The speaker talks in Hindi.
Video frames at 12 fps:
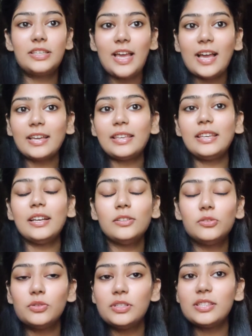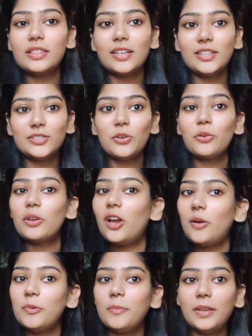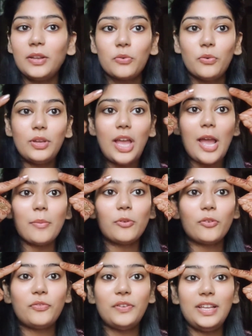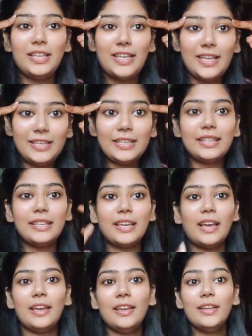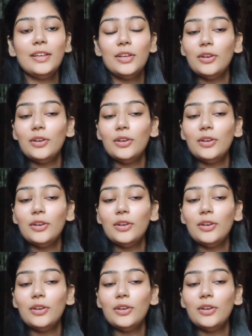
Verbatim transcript: क्या किया जो इतना अच्छा हो गया अभी मैंने कोई आईब्रो फील नहीं किया है